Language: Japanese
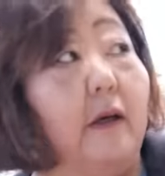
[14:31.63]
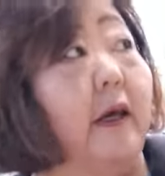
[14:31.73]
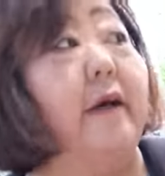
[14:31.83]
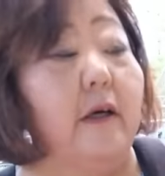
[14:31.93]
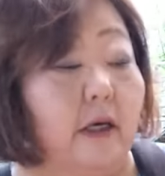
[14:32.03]

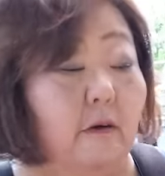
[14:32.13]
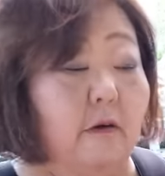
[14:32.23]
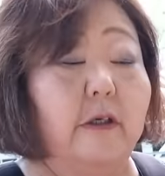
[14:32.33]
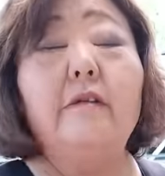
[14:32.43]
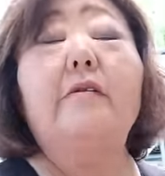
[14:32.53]
変化が大
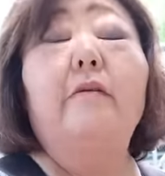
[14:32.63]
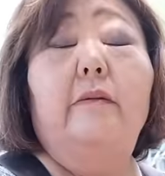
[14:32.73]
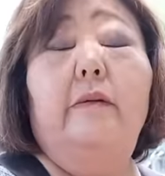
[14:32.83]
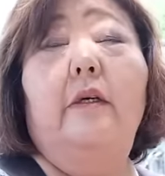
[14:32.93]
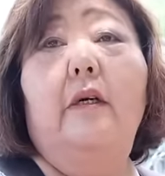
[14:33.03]
きいですよ。
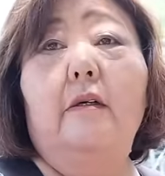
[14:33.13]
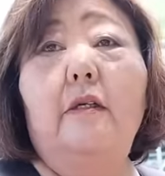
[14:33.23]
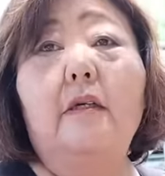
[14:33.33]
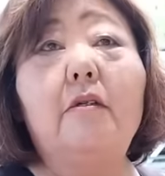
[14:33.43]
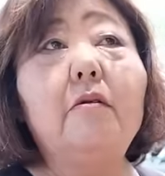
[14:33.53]

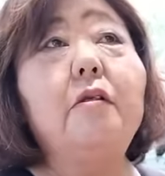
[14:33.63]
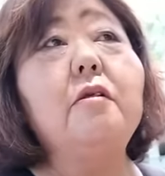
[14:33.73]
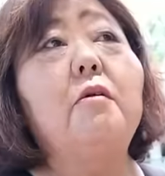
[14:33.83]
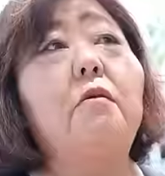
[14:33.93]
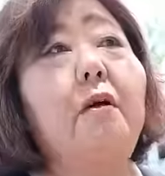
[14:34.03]
石菖っていう
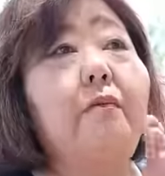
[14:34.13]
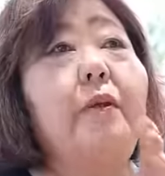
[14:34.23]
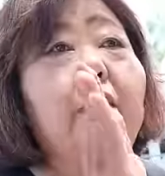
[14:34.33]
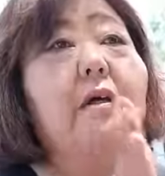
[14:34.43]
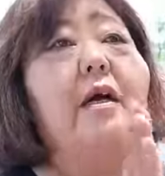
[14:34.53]
のはほら
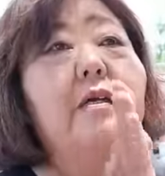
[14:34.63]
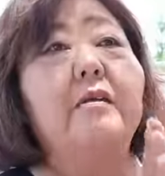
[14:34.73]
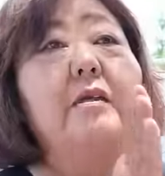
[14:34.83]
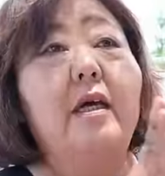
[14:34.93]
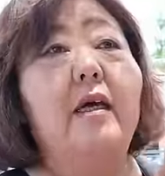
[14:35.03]
ピーって生え
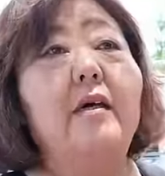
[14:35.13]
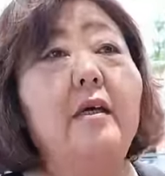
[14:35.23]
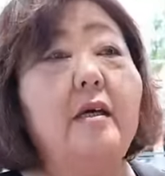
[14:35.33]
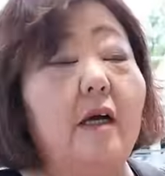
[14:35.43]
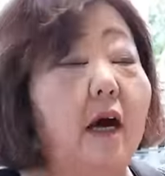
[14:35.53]
てて、
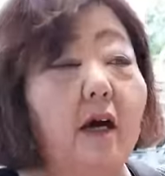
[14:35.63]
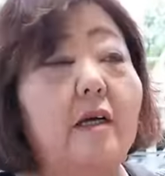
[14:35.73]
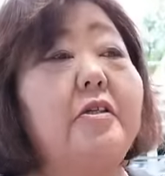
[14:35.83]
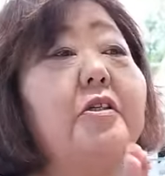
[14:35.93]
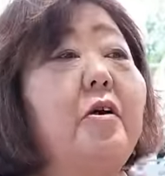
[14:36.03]
葉刈
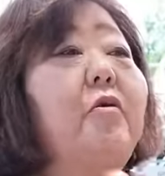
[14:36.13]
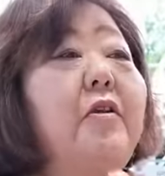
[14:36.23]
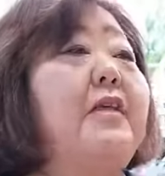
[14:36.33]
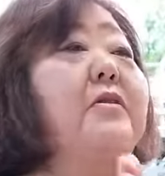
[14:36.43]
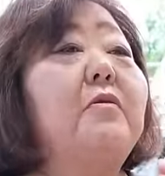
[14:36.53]
りして同
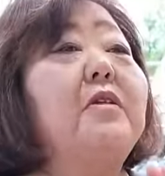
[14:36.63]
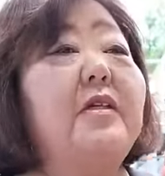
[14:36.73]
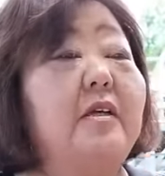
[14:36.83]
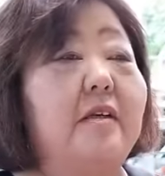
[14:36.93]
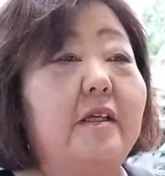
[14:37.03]
じ大き
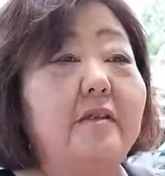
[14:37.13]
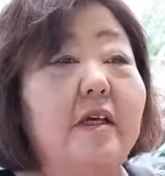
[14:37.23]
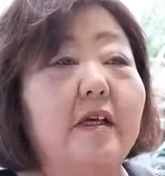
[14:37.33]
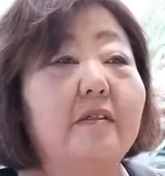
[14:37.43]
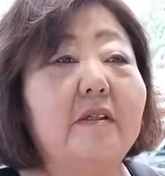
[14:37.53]
さになっ
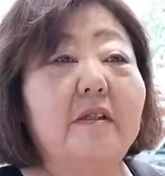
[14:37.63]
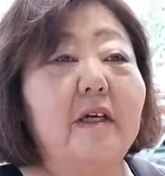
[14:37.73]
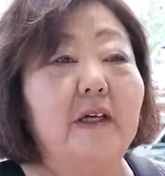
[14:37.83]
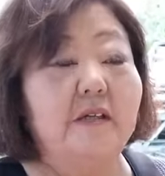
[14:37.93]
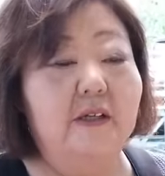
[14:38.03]
てって
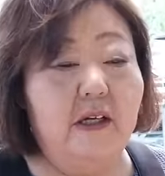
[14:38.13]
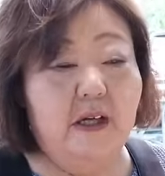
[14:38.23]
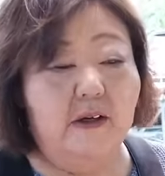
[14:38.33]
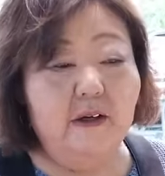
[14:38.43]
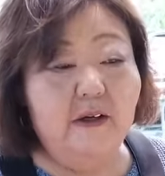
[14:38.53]
感じ
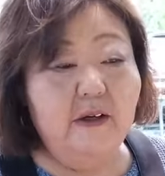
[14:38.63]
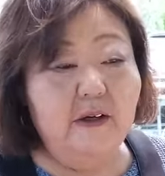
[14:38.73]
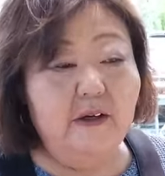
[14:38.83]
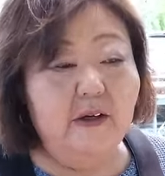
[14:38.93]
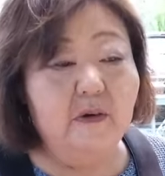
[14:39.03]
で、
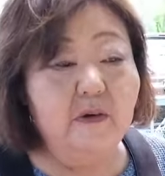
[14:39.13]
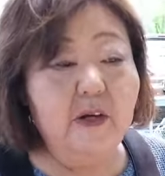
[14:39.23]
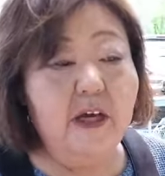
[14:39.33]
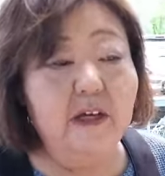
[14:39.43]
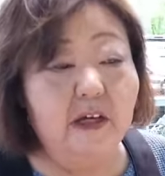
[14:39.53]
色の
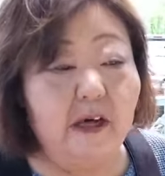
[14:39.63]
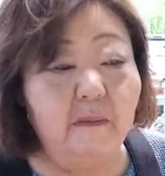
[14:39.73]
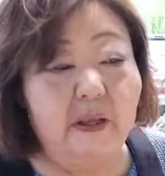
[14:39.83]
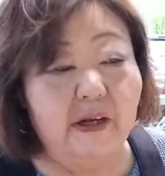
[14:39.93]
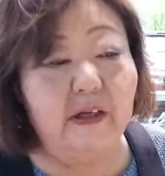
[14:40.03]
変化あ
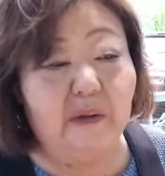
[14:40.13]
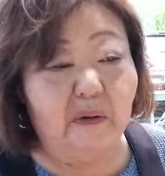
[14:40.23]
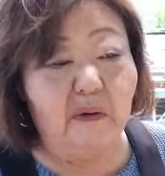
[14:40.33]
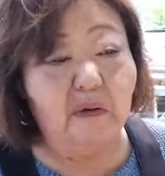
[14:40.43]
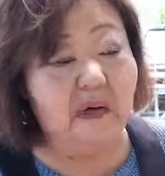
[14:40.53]
んまないけ
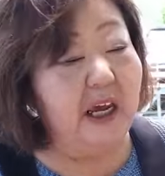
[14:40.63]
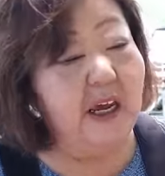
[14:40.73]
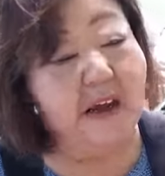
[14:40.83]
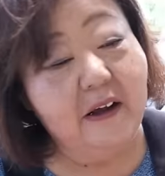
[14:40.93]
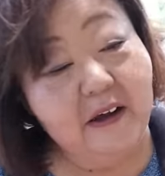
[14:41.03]
ど、こ
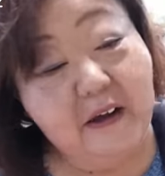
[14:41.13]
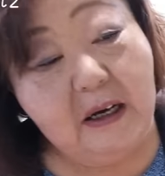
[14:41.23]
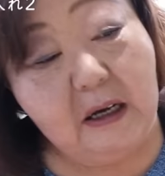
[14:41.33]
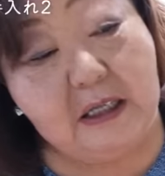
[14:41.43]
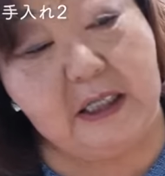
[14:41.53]
れ
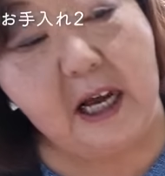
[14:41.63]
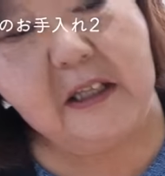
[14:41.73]
サイ